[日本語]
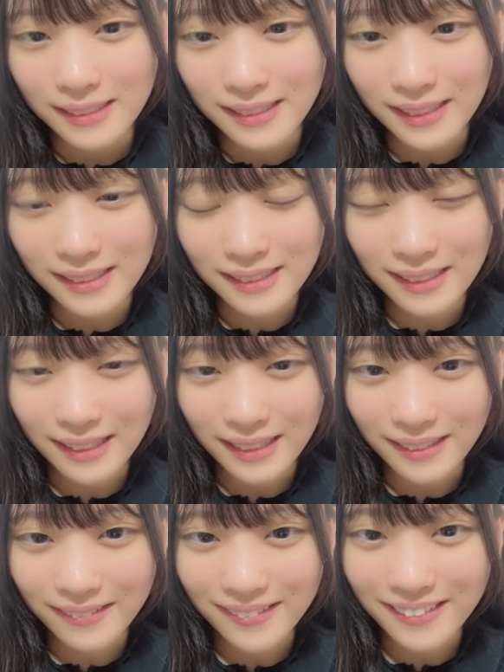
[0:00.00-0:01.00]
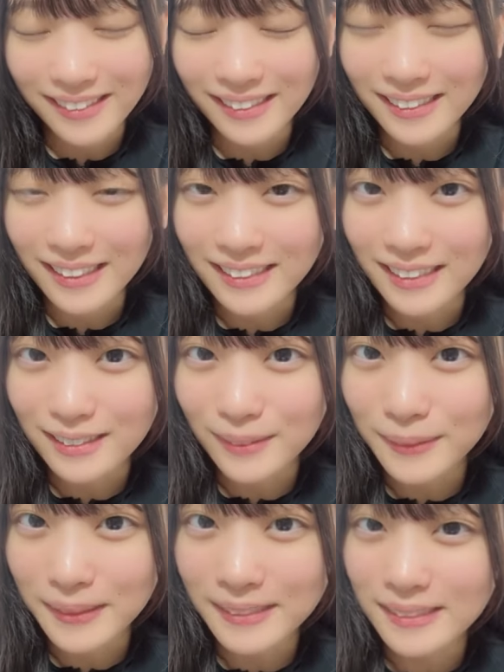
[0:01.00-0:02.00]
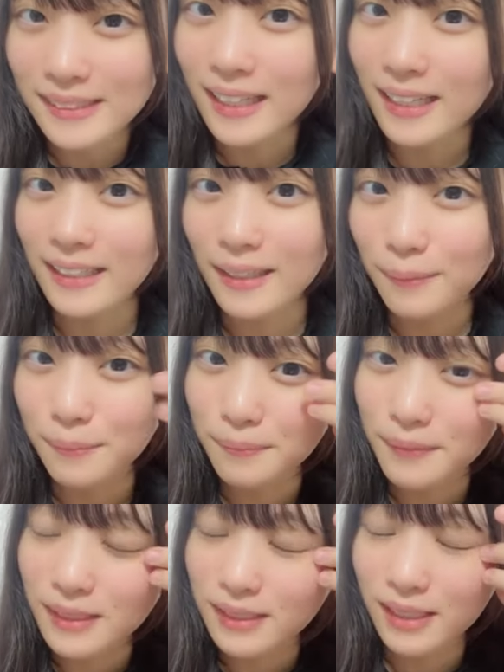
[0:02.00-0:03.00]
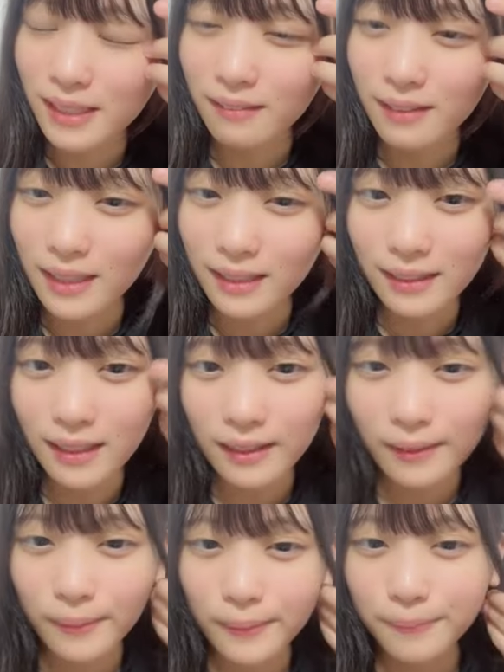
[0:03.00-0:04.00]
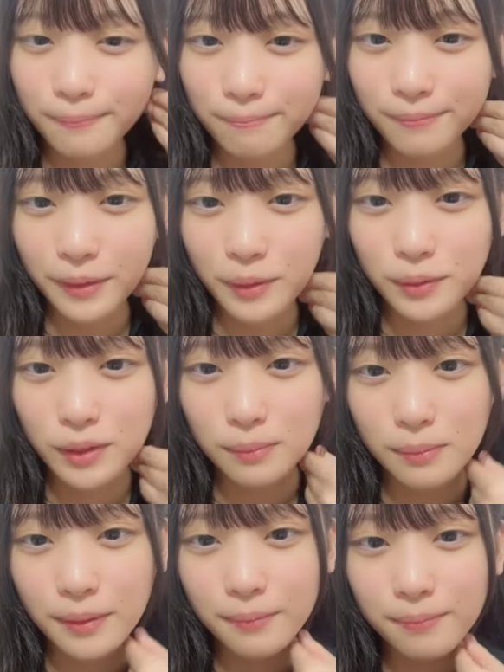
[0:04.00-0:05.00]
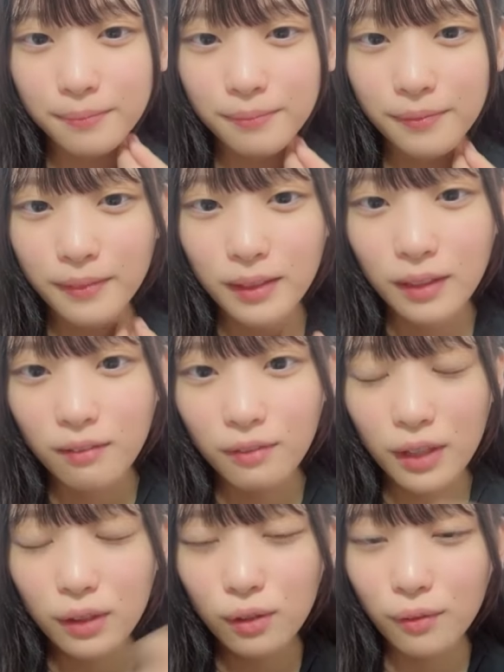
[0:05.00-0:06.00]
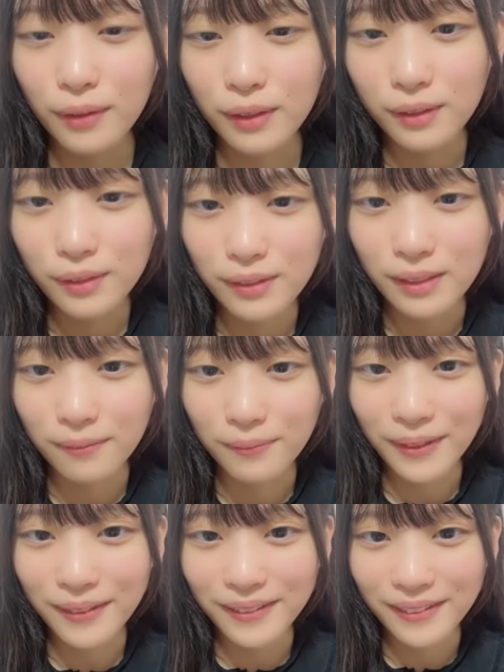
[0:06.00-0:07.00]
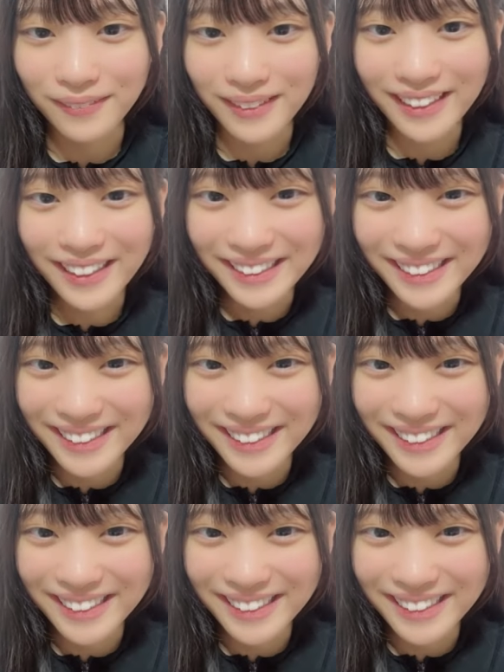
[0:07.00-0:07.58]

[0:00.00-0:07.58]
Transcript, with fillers: ぜひぜひ送ってください昇格したらねいつかわかんないけど楽しみベートーベンユイナバッハやばい